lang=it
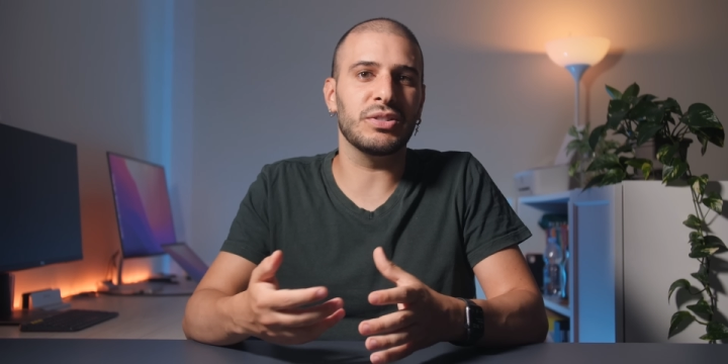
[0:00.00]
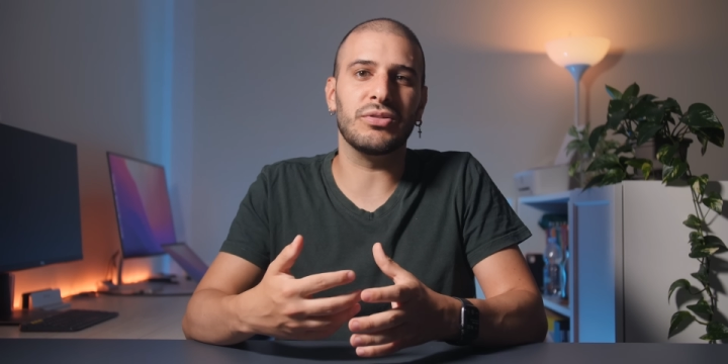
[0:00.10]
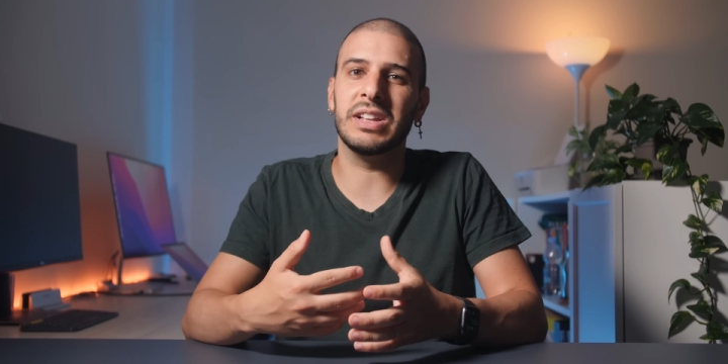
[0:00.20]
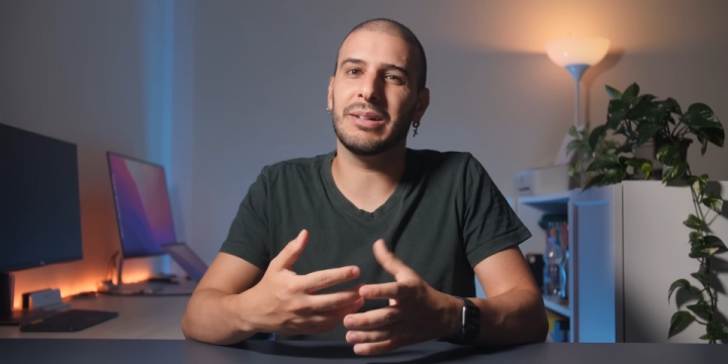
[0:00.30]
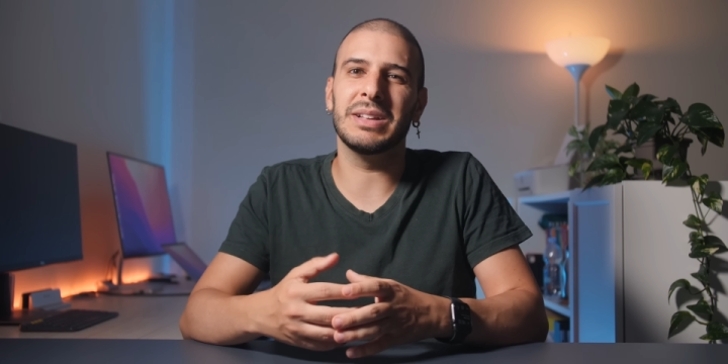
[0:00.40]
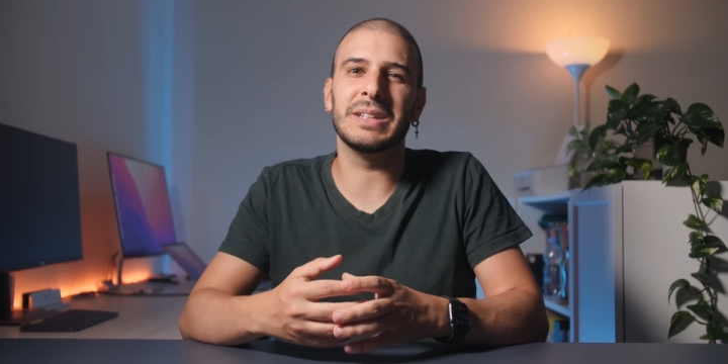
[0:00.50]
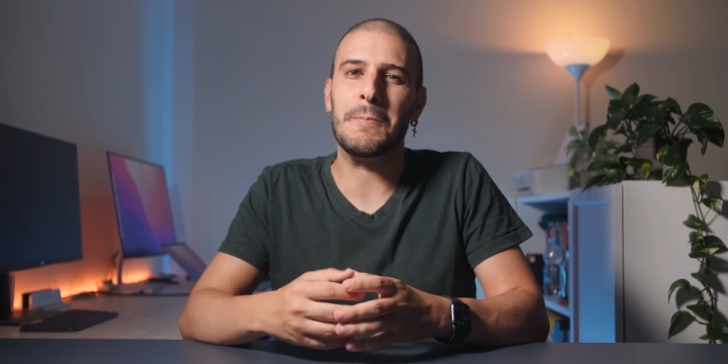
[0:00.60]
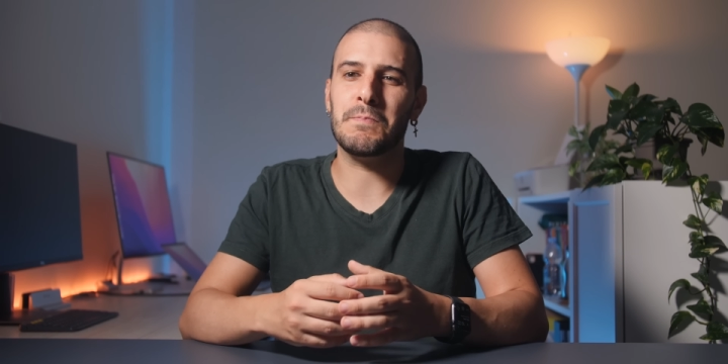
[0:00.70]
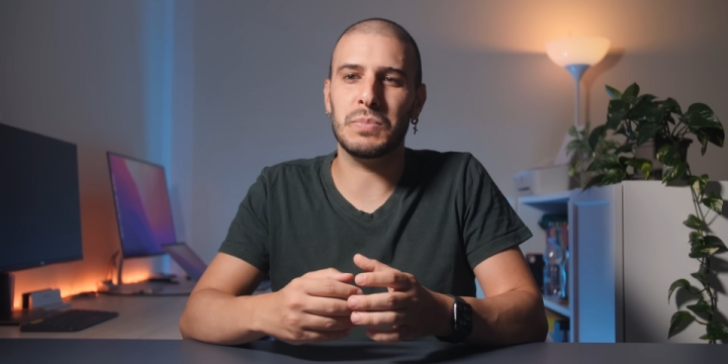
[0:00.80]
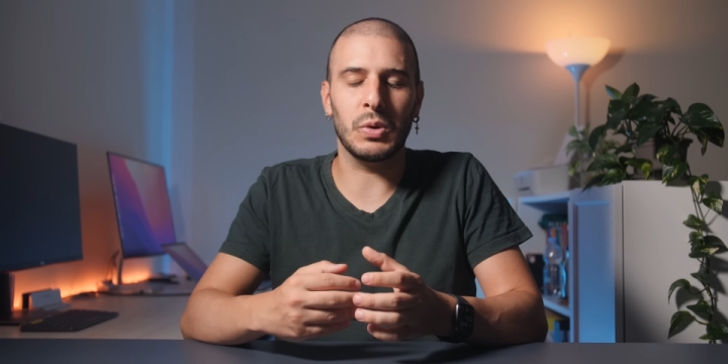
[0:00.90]

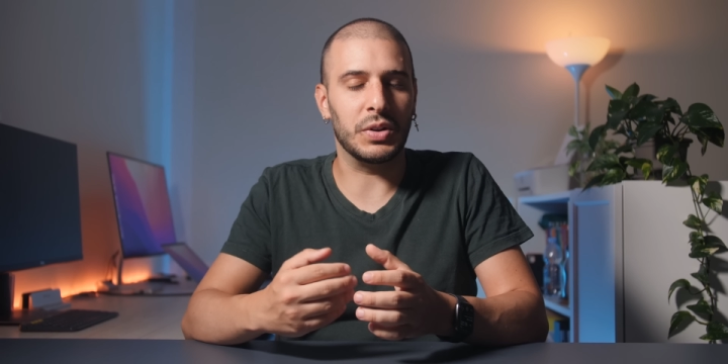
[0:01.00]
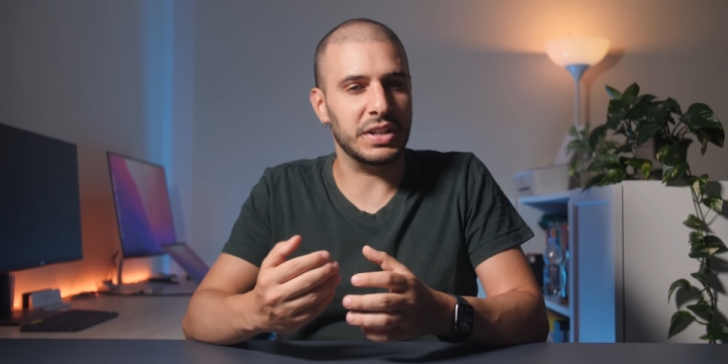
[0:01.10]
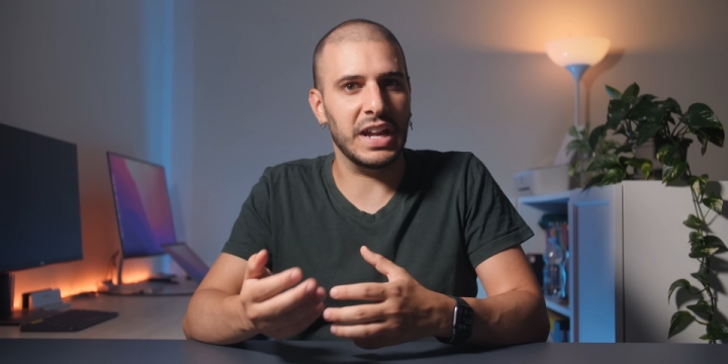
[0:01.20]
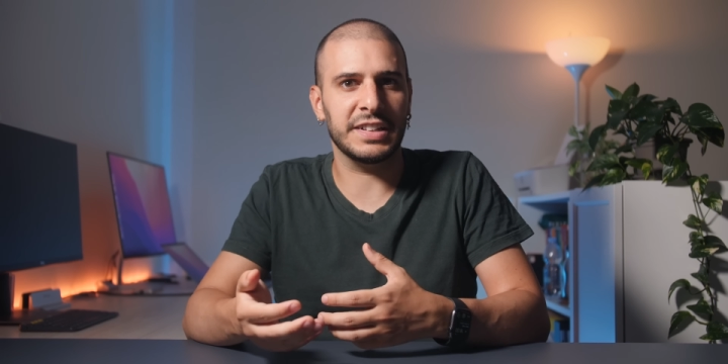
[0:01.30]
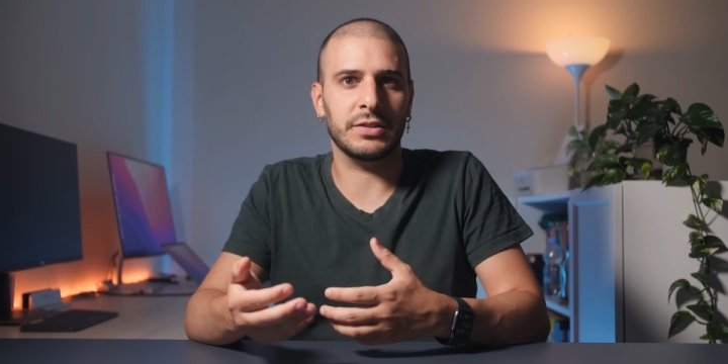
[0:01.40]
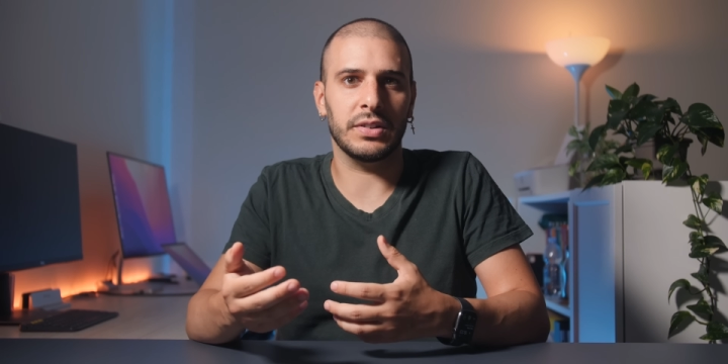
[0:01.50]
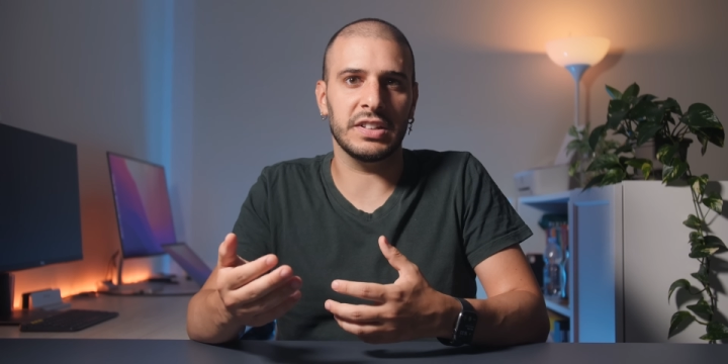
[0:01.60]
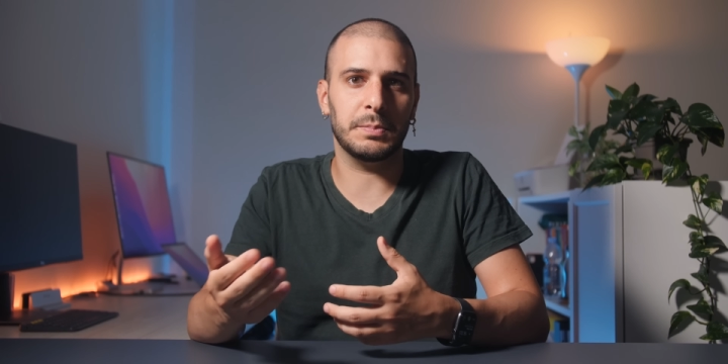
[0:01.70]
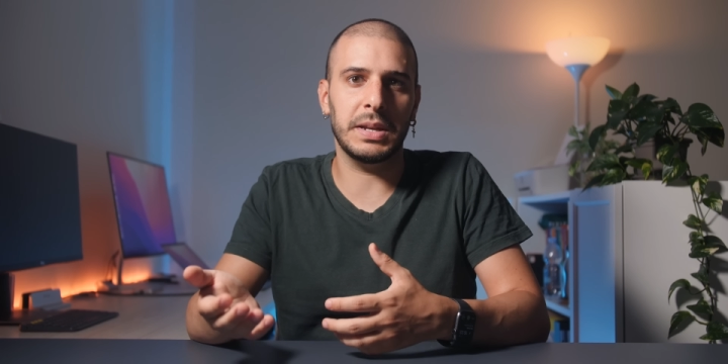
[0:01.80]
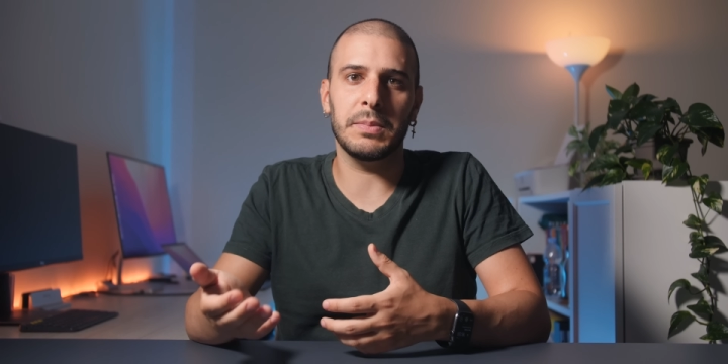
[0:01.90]
solitamente non riescono a
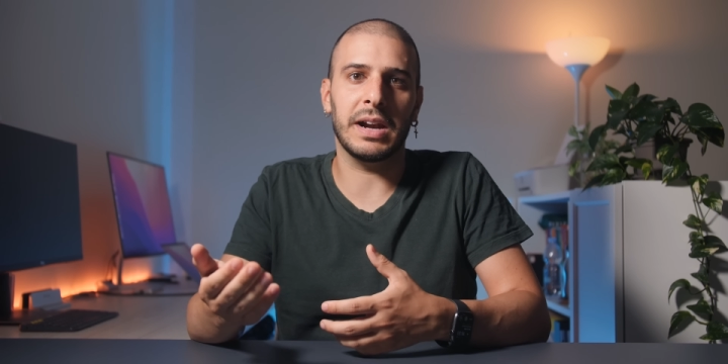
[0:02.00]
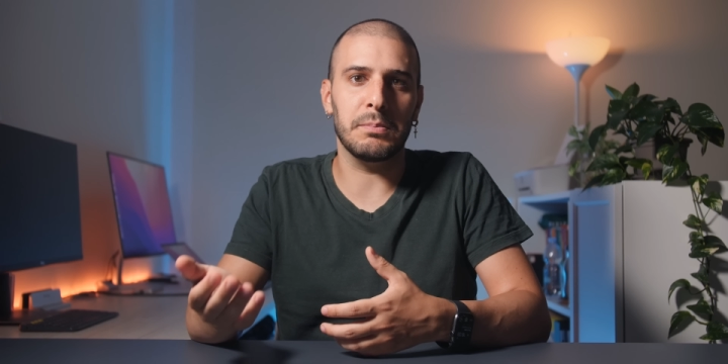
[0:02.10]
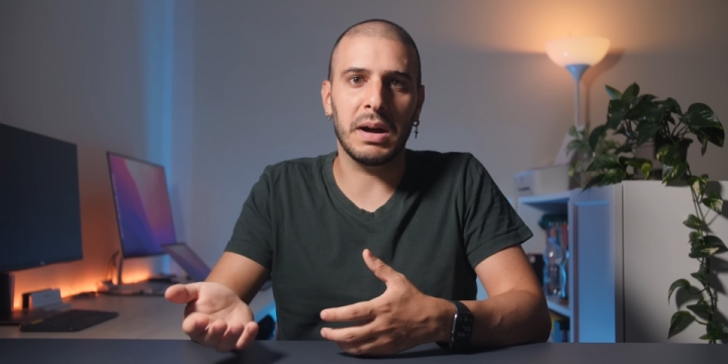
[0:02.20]
esprimere al